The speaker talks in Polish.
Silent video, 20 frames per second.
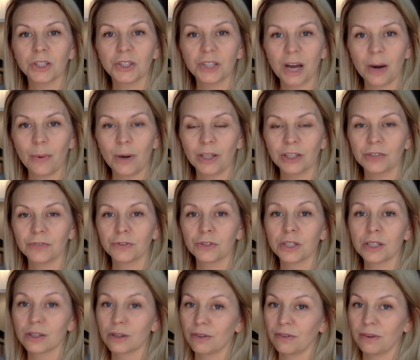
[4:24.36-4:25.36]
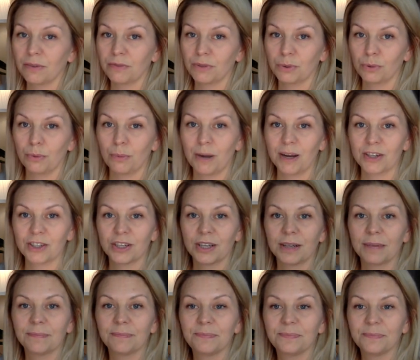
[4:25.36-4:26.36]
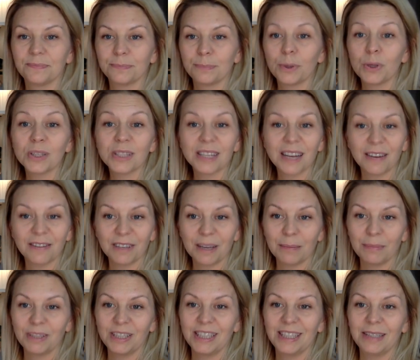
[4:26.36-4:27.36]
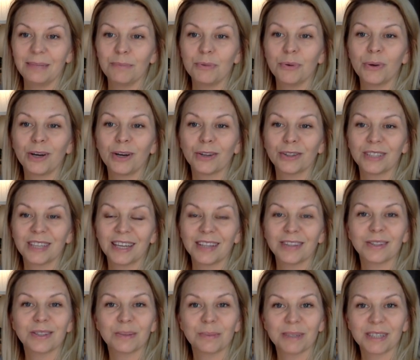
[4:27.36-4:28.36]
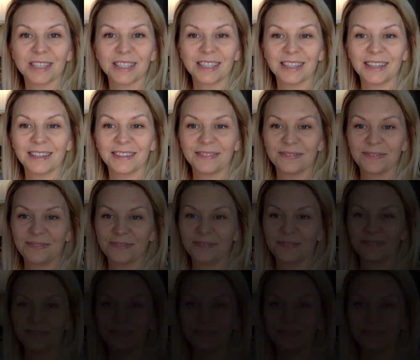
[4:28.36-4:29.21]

działać, wszystko Wam wytłumaczę. Pozdrawiam i miłego dnia, do zobaczenia!